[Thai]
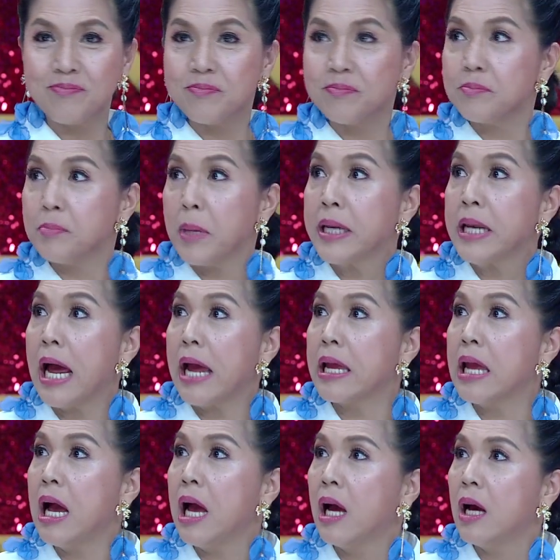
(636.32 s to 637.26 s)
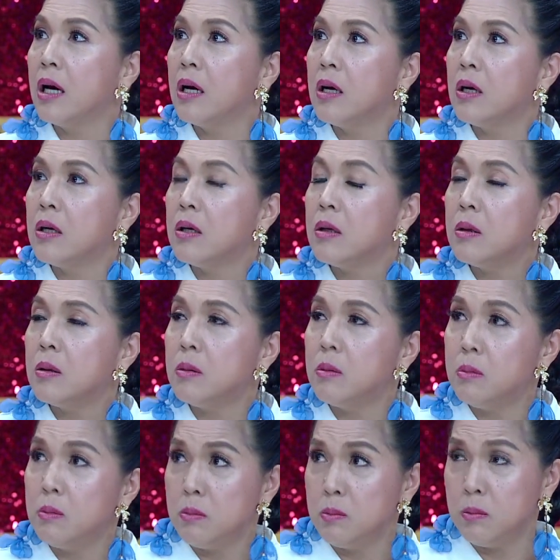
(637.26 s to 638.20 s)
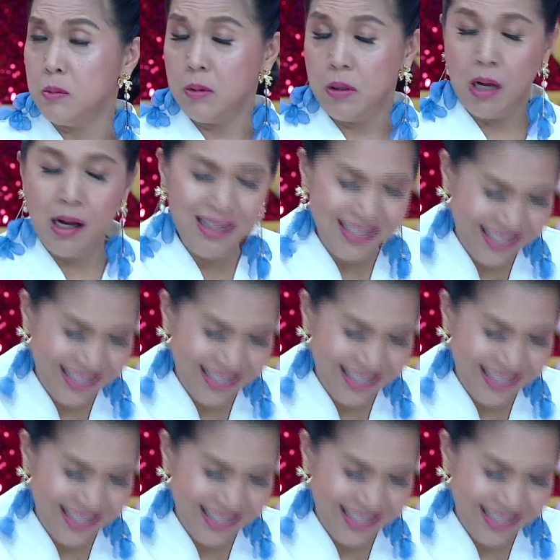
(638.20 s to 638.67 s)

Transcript: วิ่งเถอะไปไหนอ่ะเข้าป่าได้ละไปช่วยผู้พิทั